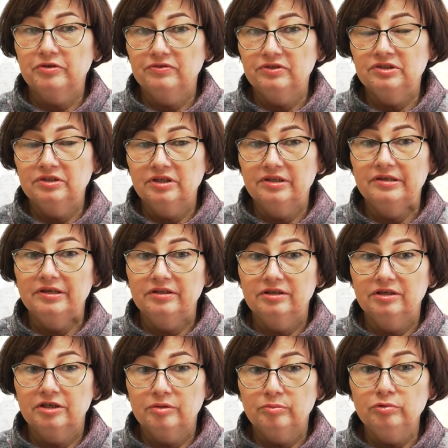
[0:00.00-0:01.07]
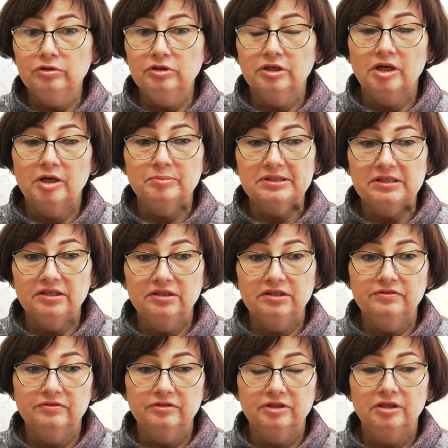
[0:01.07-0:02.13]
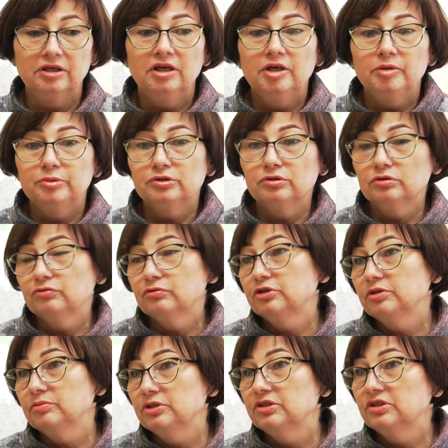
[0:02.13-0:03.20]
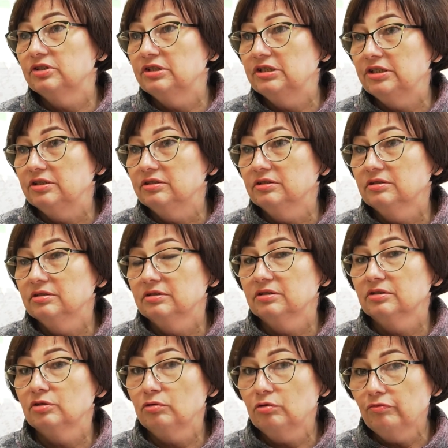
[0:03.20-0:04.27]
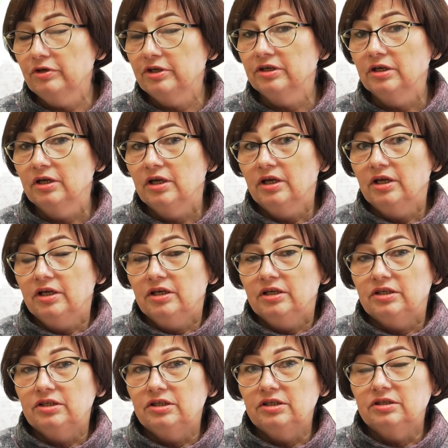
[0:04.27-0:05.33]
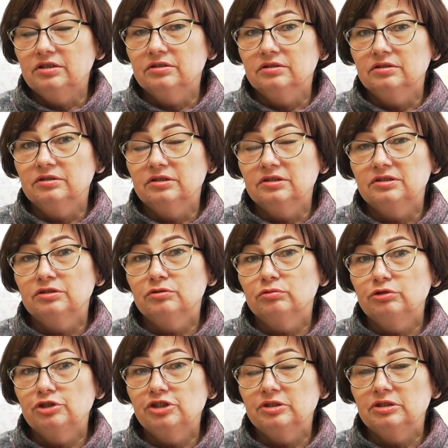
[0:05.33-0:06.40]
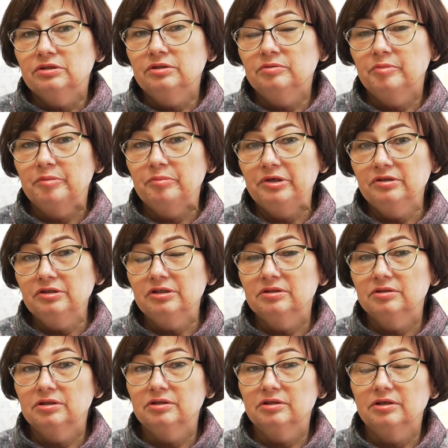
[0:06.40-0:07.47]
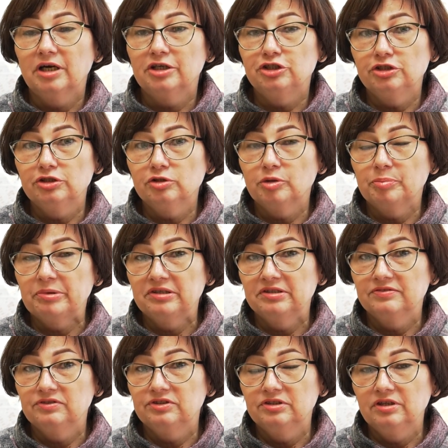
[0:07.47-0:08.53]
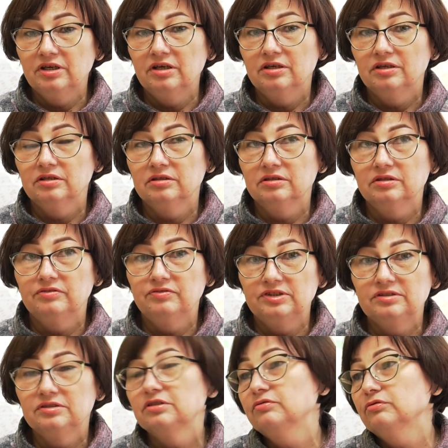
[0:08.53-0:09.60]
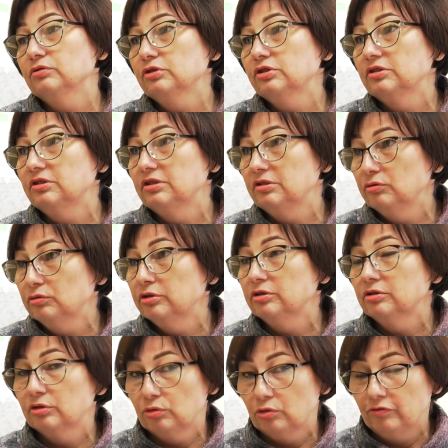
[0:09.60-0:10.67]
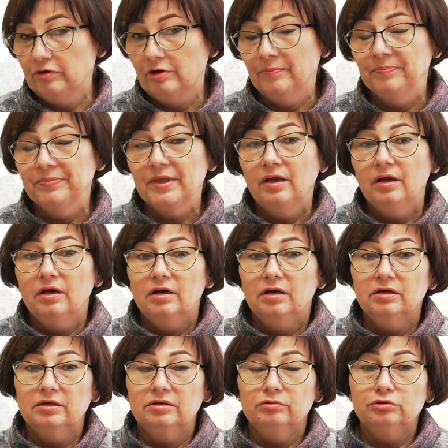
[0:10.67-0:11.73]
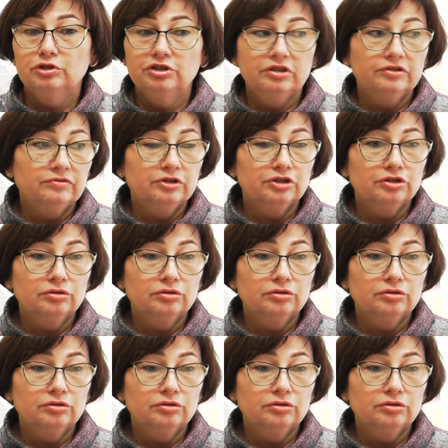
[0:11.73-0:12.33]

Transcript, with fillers: проведена данная работа, обследовано 583 э, кровли. И э, на текущий момент э, очистка произведена 293 э, кровель. Учитывая,